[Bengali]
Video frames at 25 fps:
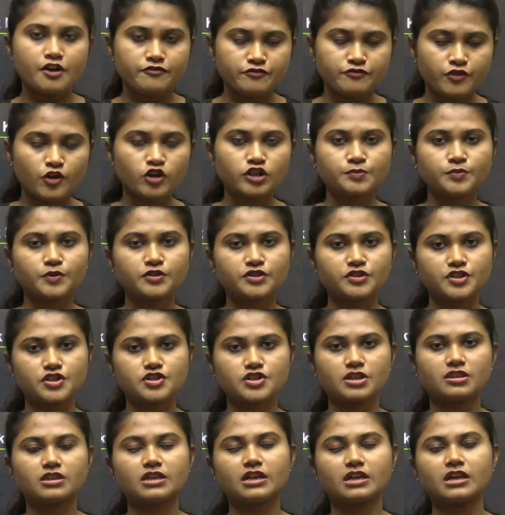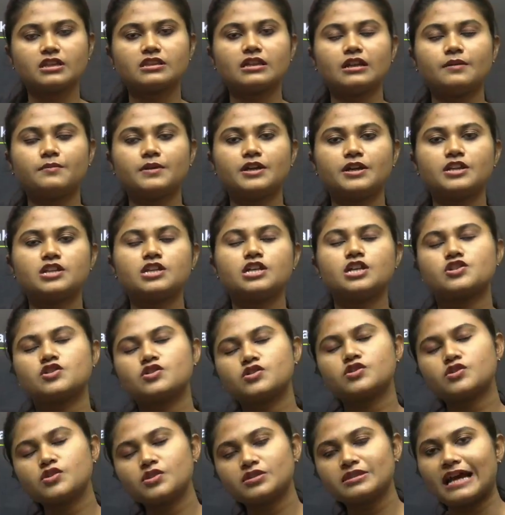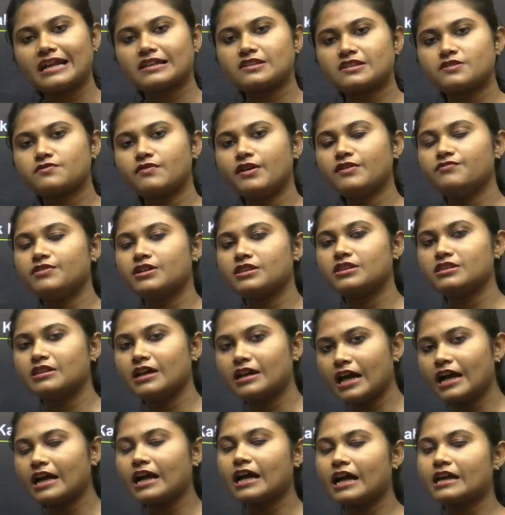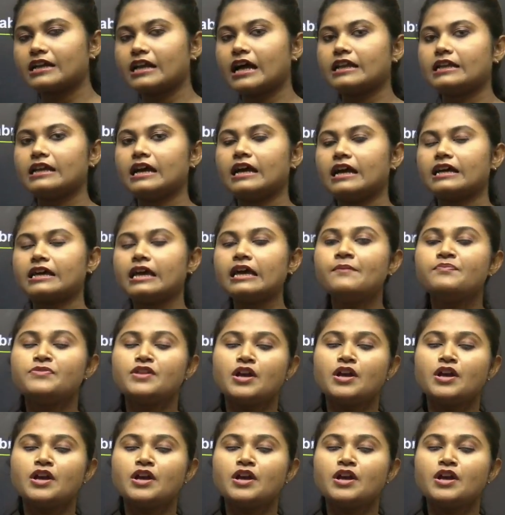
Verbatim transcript: ফোর্থ পজিশন থেকে তারা বেরিয়ে এসেছে দ্যাটস ওয়াই বন্দনা কাটারিয়াকে